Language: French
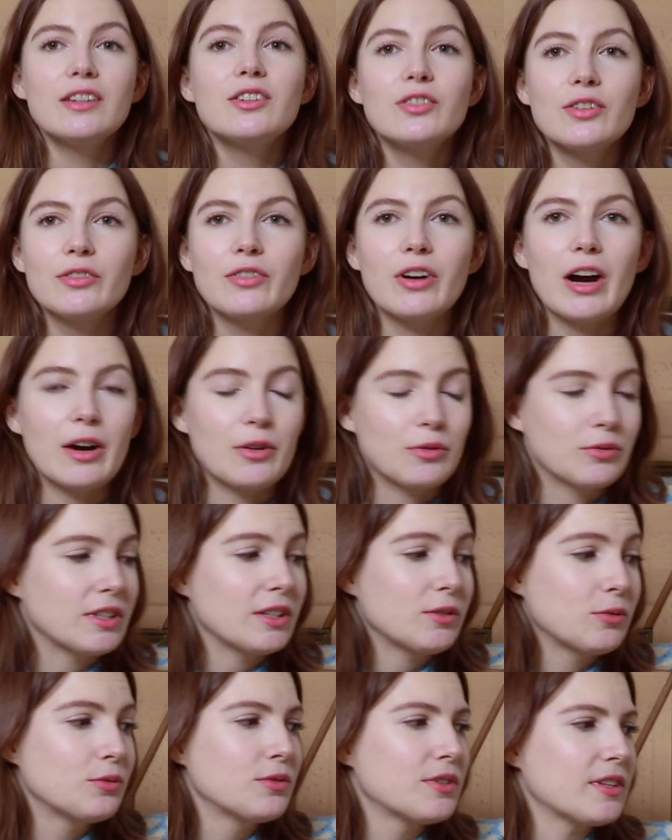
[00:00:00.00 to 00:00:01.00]
Et je vais vous
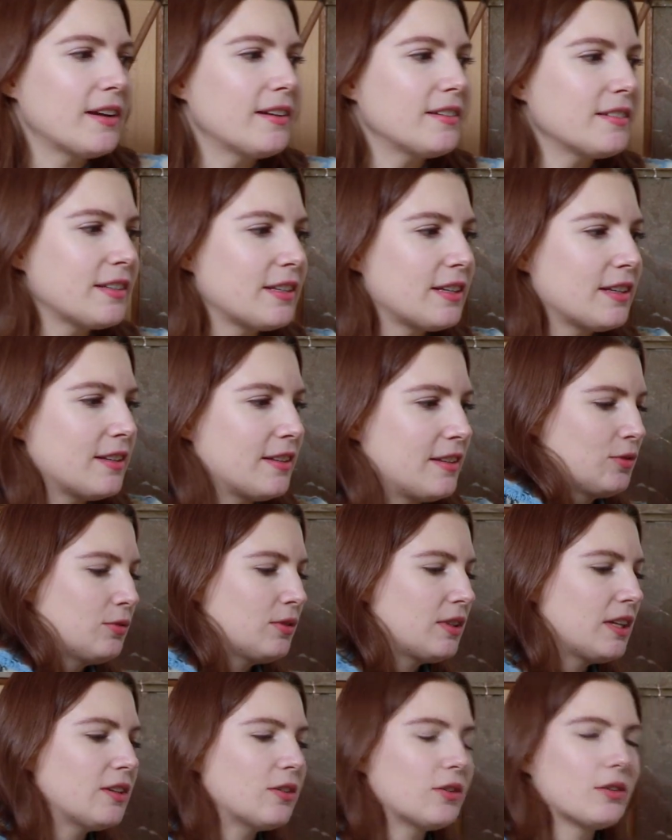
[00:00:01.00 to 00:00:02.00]
raconter tout ça. J'ai toutes les